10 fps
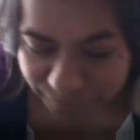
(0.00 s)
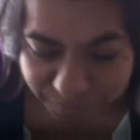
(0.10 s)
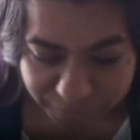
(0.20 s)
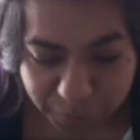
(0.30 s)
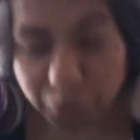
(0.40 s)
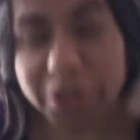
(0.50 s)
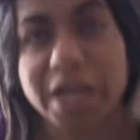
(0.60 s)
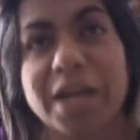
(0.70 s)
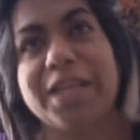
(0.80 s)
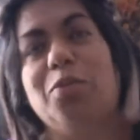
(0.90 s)
Voy a
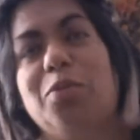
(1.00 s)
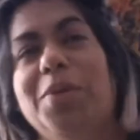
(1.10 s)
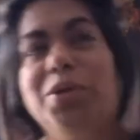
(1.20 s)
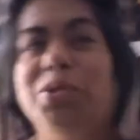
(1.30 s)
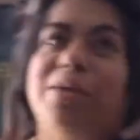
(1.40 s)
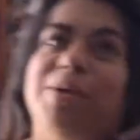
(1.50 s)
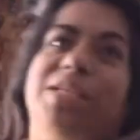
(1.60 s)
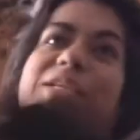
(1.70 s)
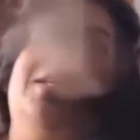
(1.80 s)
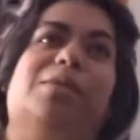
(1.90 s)
retomar otra vez
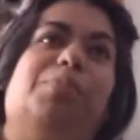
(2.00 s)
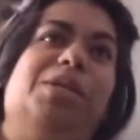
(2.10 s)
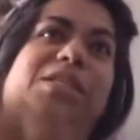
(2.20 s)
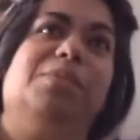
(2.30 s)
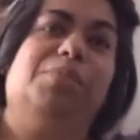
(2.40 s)
desde el principio.